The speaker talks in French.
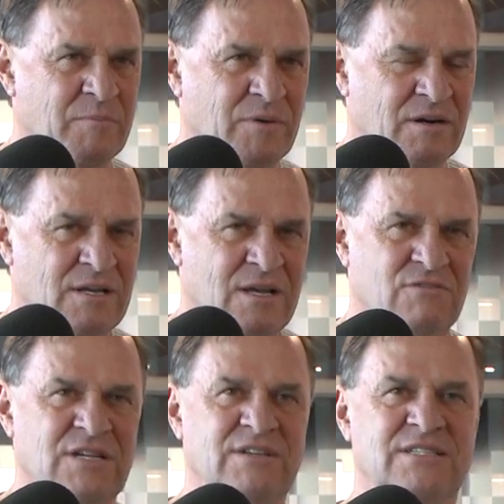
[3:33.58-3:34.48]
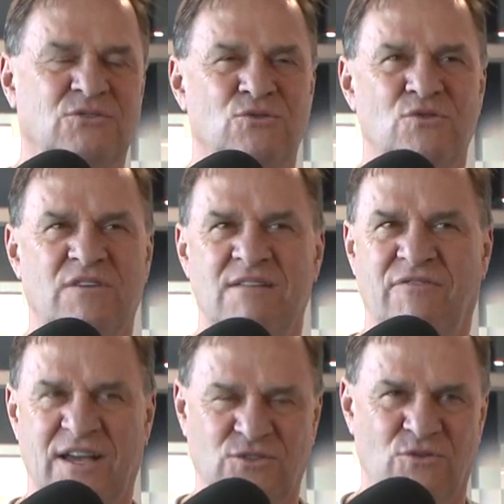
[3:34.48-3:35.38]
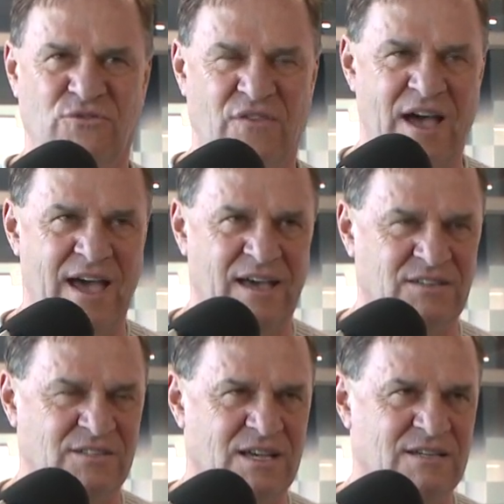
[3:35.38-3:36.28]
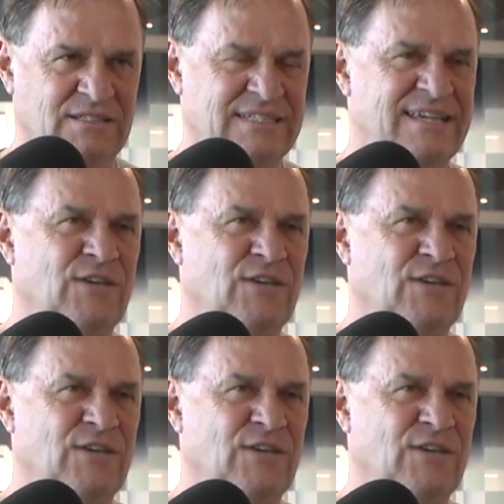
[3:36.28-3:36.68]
pas. Vous savez que c'est une nouvelle façon de faire, ça, hein?